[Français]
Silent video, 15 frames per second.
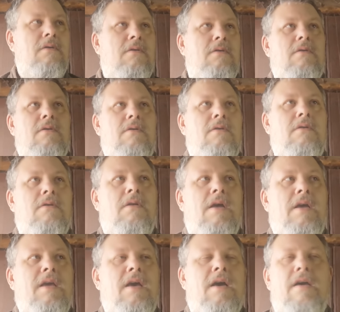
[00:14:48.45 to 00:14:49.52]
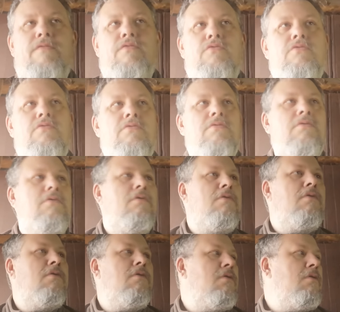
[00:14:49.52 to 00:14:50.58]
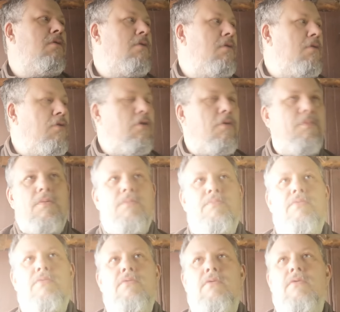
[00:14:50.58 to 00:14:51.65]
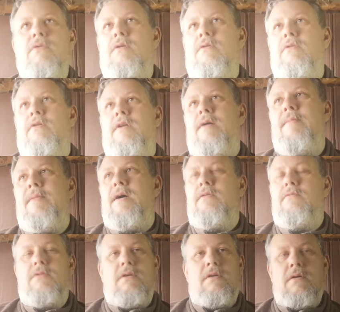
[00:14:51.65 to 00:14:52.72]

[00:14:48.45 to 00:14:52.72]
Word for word: euh, la guerre est foutue, euh, on n'en peut plus, on, en a marre.